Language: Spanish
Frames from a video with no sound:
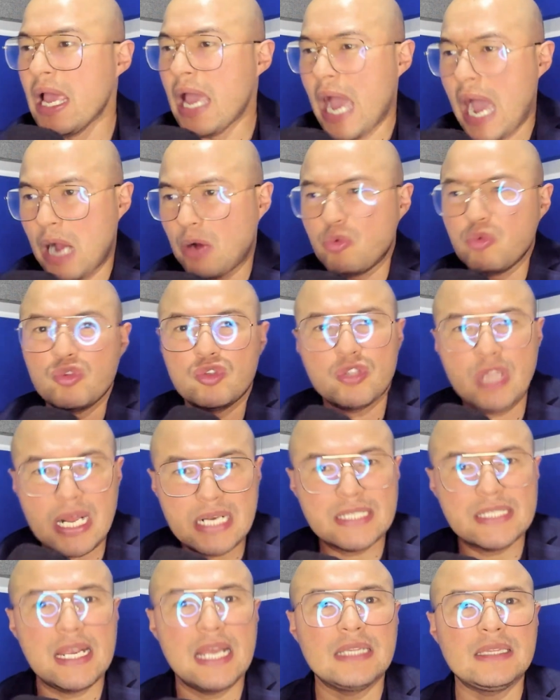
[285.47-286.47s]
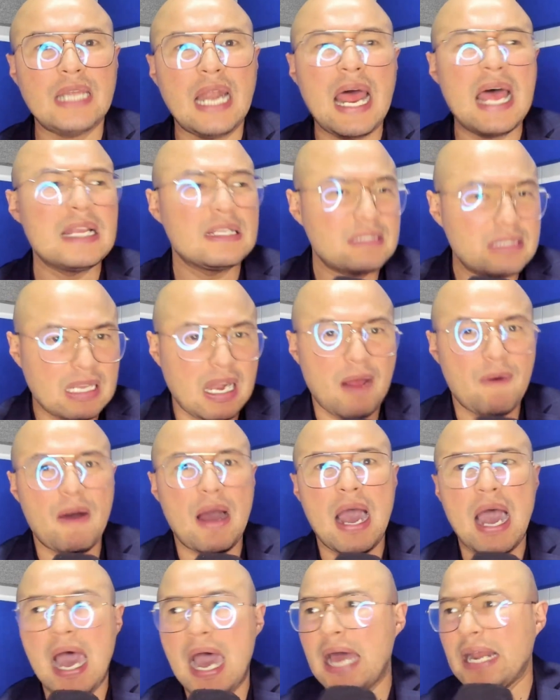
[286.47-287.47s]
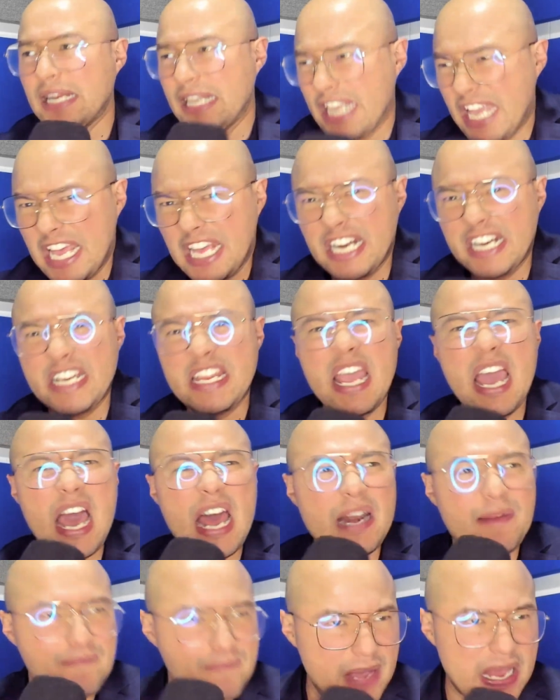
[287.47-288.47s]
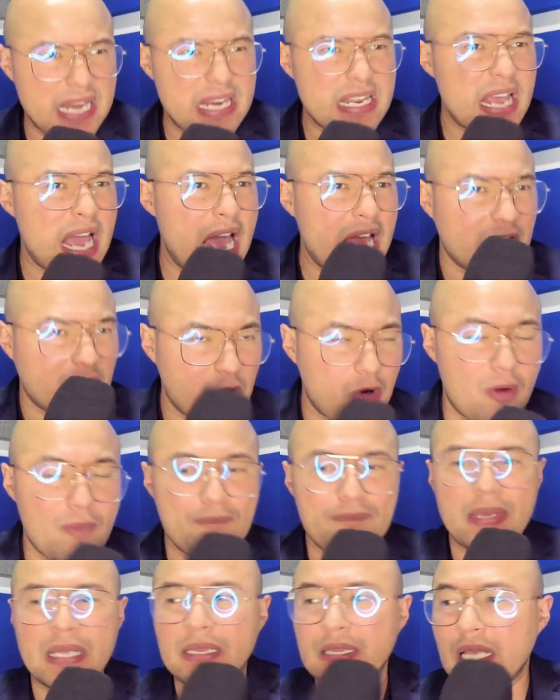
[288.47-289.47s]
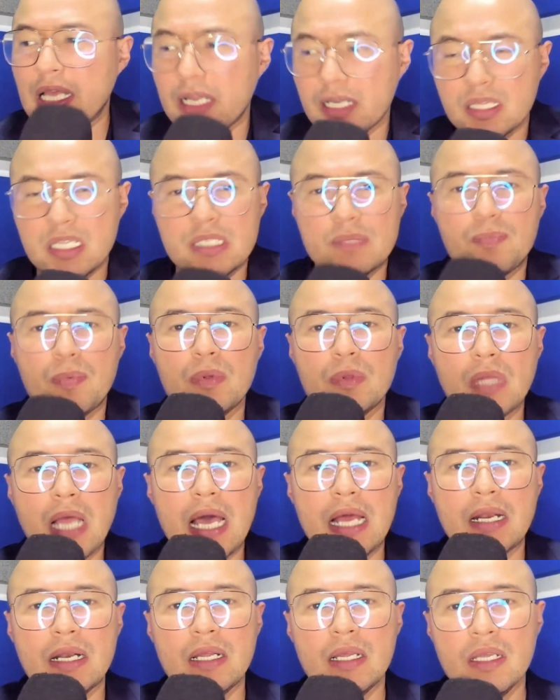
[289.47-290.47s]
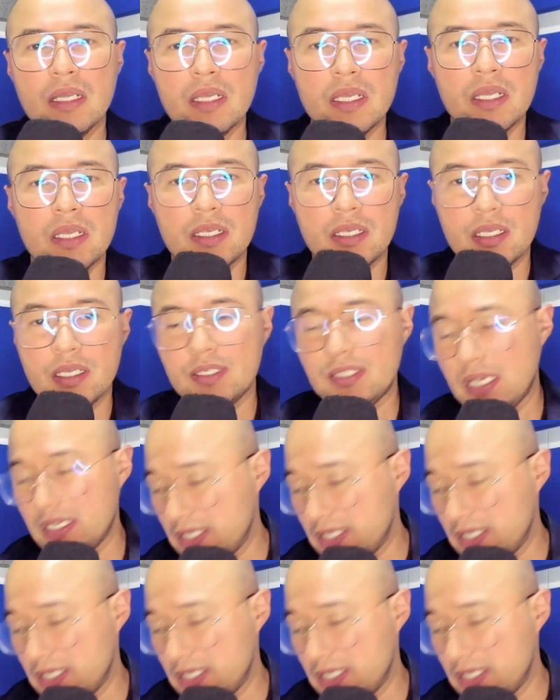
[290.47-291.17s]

ajustarse atrás, trabajar, guerrear, pelear, competir, disputar y se